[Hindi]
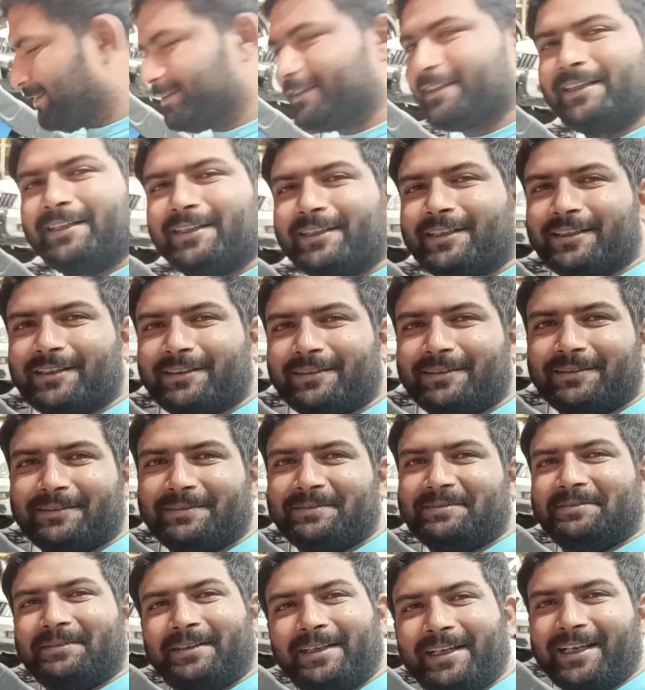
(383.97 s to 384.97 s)
इसे
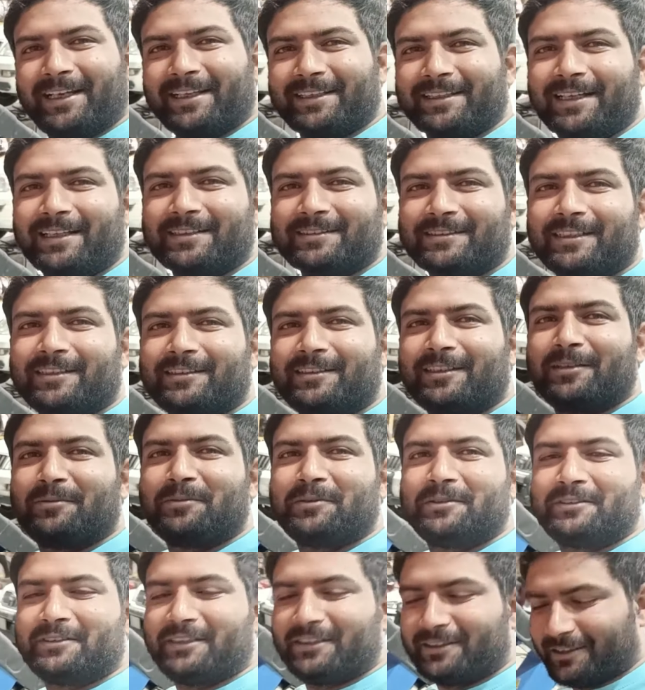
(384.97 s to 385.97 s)
लेके डाल सकते हैं
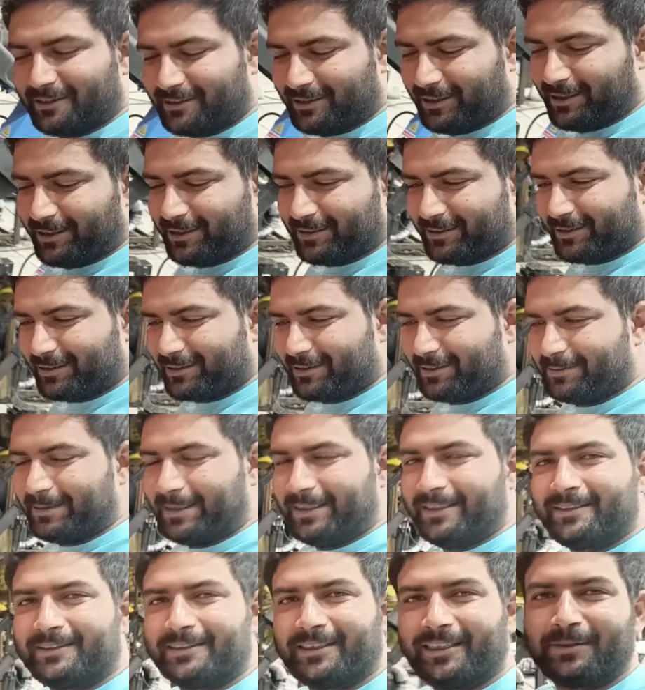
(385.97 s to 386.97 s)
बिजनेस अच्छा कर सकते
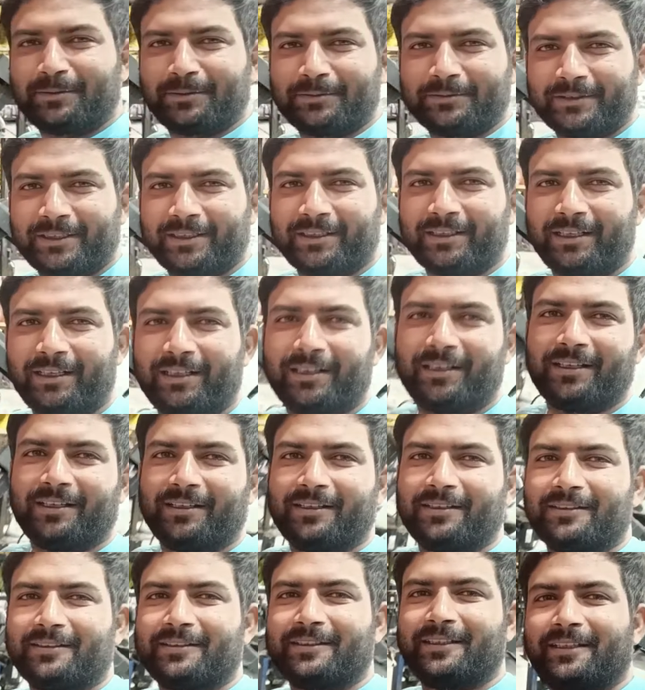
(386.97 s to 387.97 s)
भाई टायर पंचर का
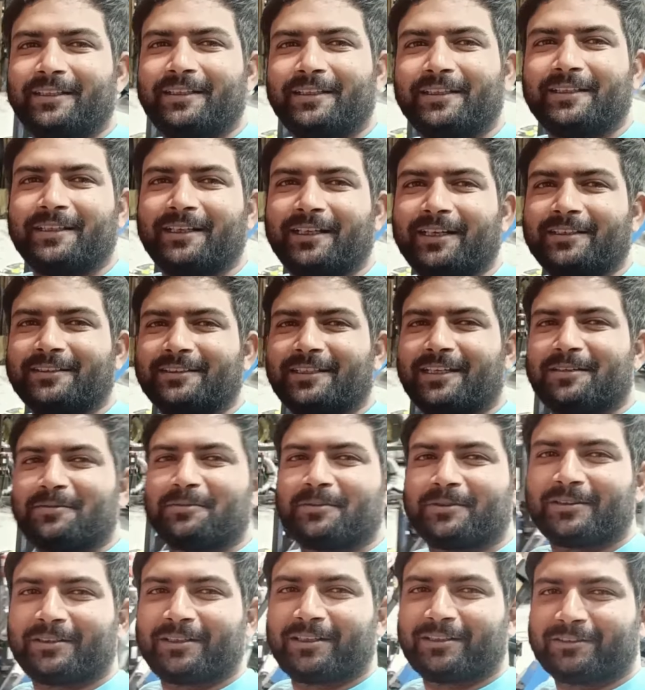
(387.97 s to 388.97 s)
डेली के हज़ार
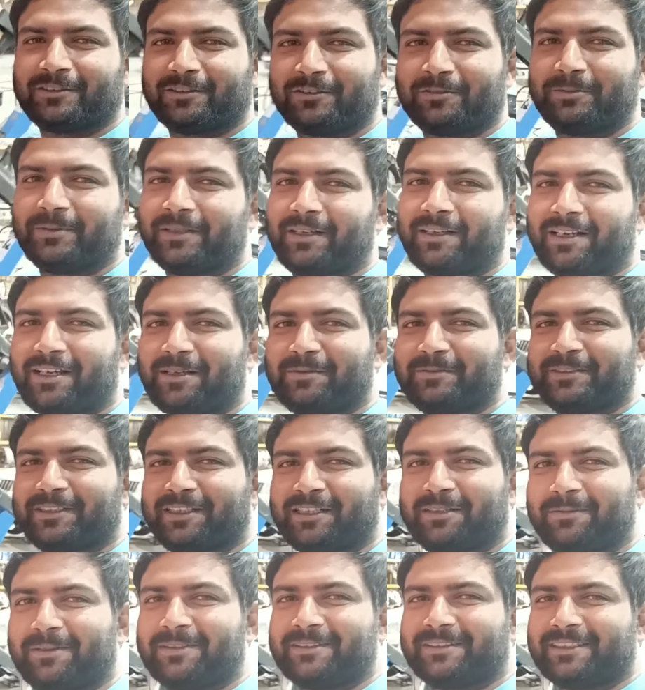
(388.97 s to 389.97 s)
पंद्रह सौ रुपये आराम
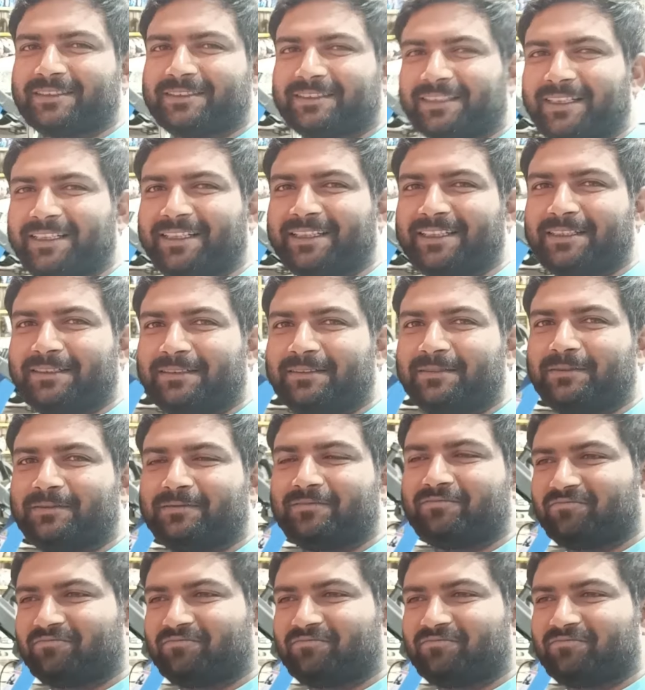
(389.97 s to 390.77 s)
से कमा सकते लेकिन